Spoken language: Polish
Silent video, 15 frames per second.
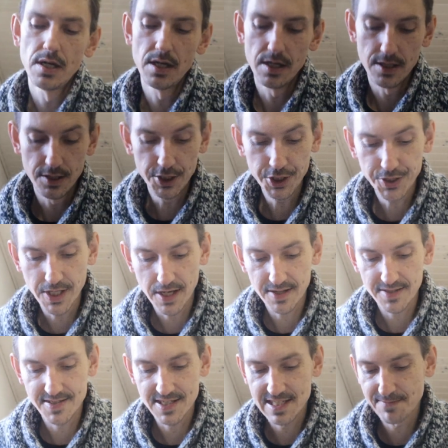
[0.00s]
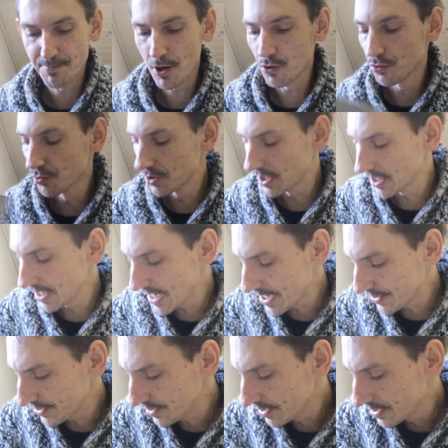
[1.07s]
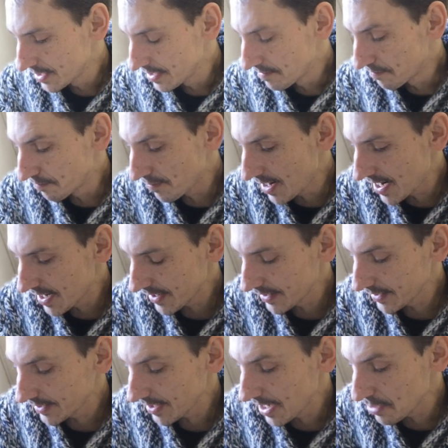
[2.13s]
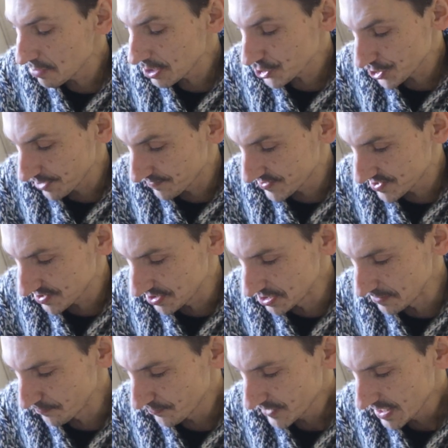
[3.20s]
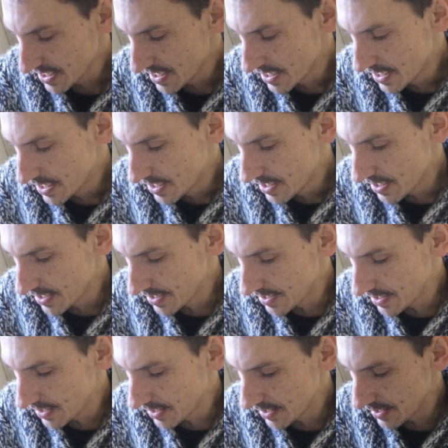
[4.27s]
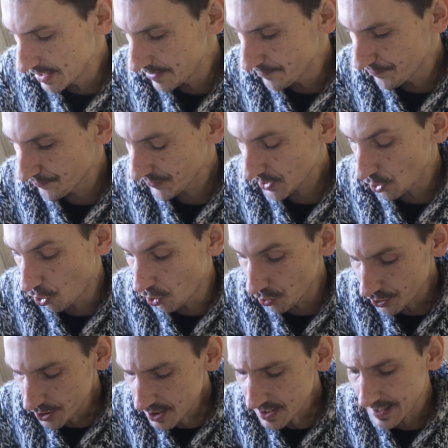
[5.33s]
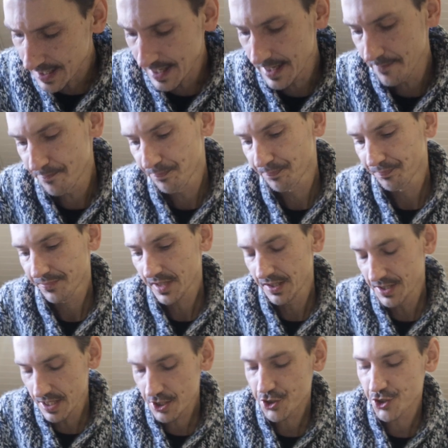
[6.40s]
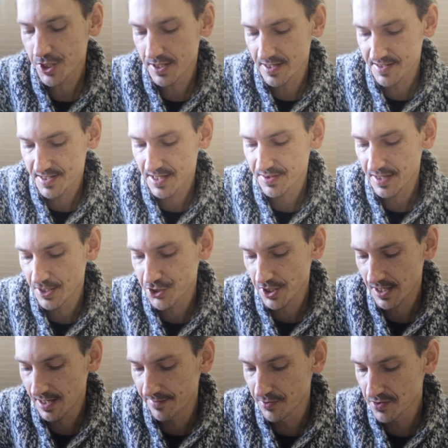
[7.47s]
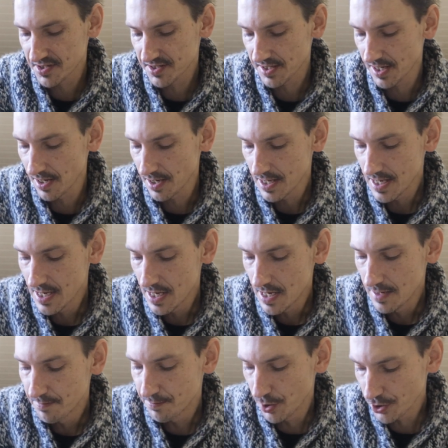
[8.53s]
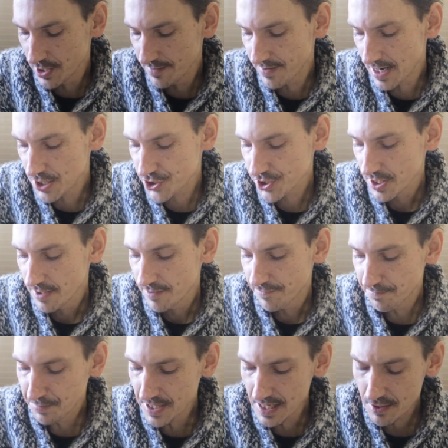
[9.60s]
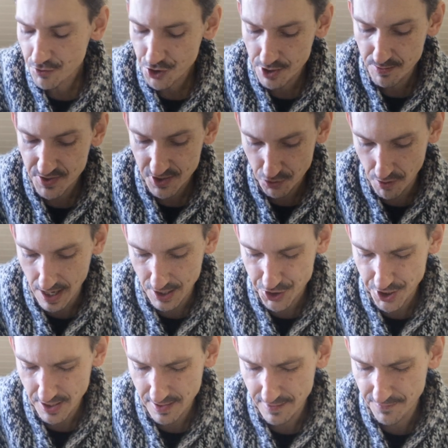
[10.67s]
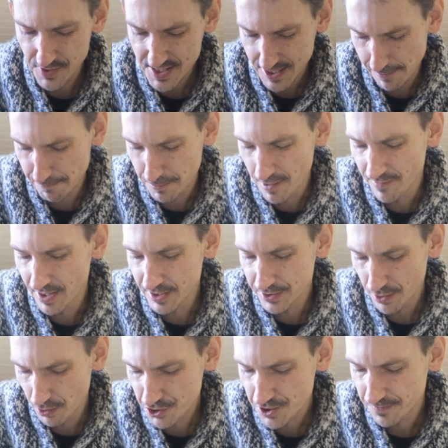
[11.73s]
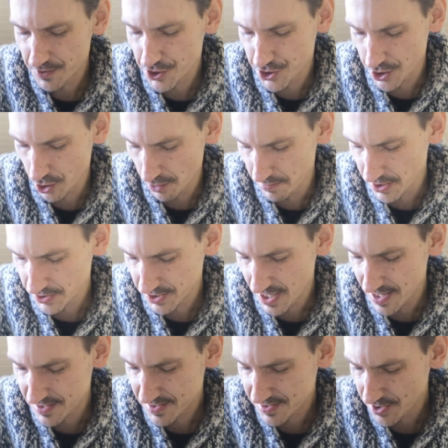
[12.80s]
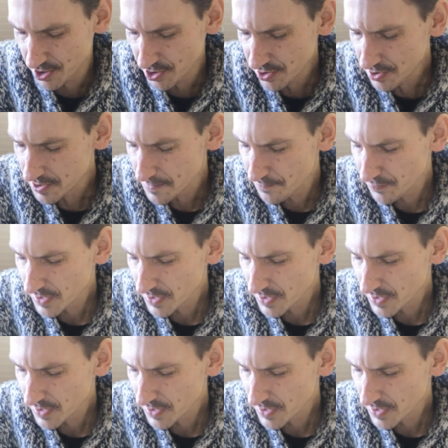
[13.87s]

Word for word: e, lider zespołu Klan Marek Ałaszewski. E, o ile jeszcze jest jedna ciekawostka, ponieważ w pierwszym składzie występowali oczywiście Robert Jansson,